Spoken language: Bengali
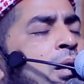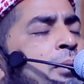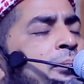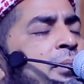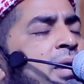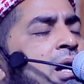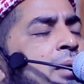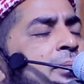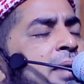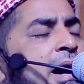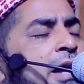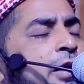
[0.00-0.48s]

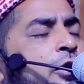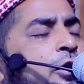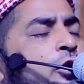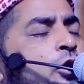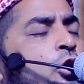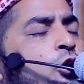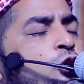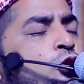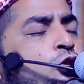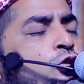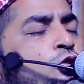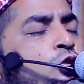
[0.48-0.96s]
মেহরবানি
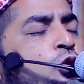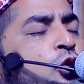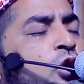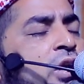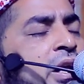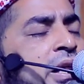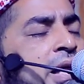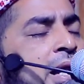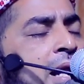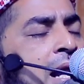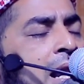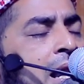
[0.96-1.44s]
করে সুস্থ
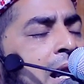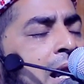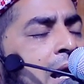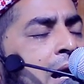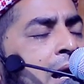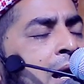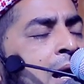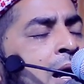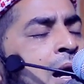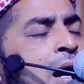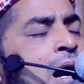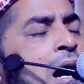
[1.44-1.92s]
করে দেন আল্লাহ
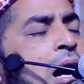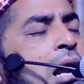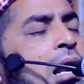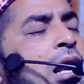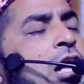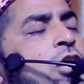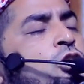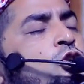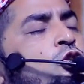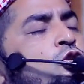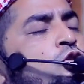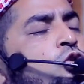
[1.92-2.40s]

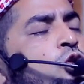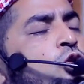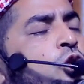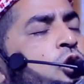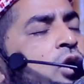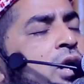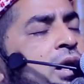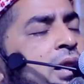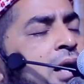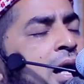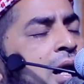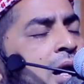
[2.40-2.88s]
আল্লাহ সুস্থ
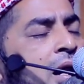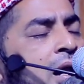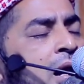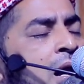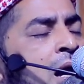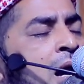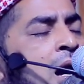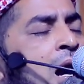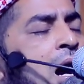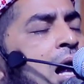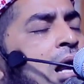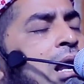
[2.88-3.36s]
করে দেন
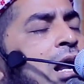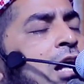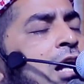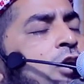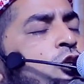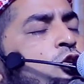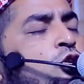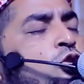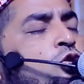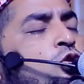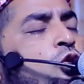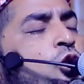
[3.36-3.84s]
আল্লাহ
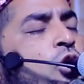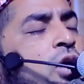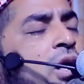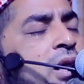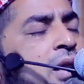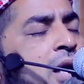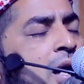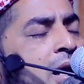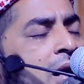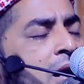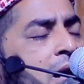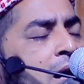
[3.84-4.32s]
সুস্থ
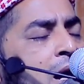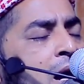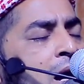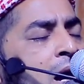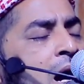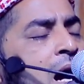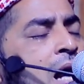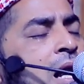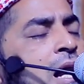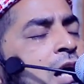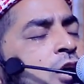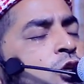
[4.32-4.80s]
করে দেন
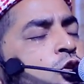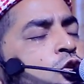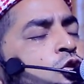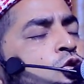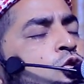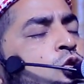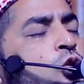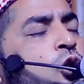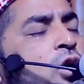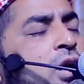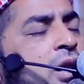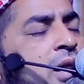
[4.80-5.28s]
আল্লাহ
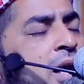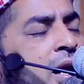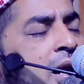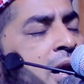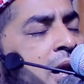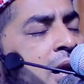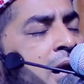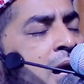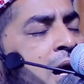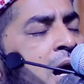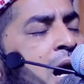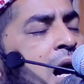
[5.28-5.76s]
সুস্থ করে দেন
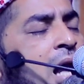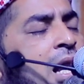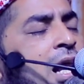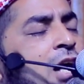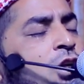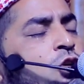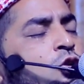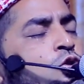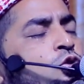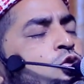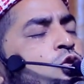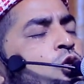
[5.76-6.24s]

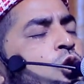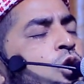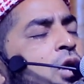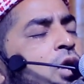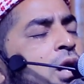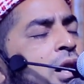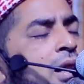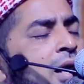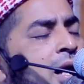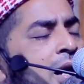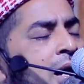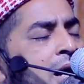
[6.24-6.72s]
আল্লাহ সুস্থ
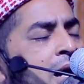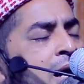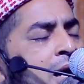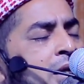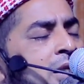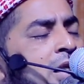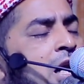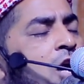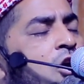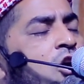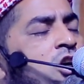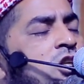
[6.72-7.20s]
করে দেন
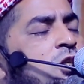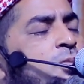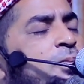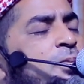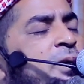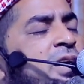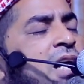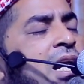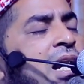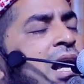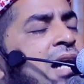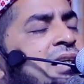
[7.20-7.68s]
যারা
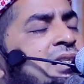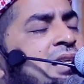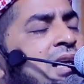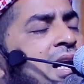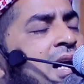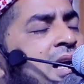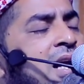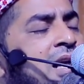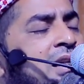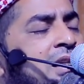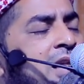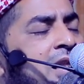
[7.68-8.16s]
হসপিটালে
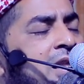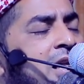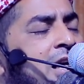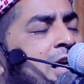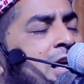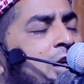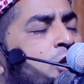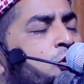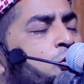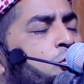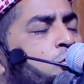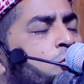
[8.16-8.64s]
আসলে আল্লাহ
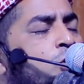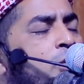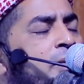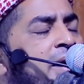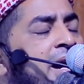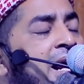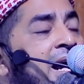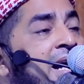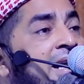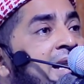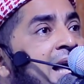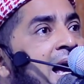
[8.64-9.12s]
তাদেরকে সুস্থ
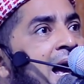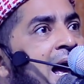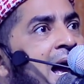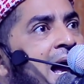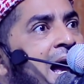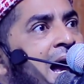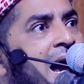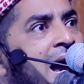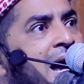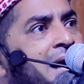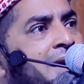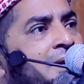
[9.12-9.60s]
বানায়
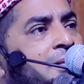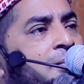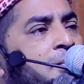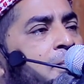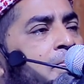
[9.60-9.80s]
দেন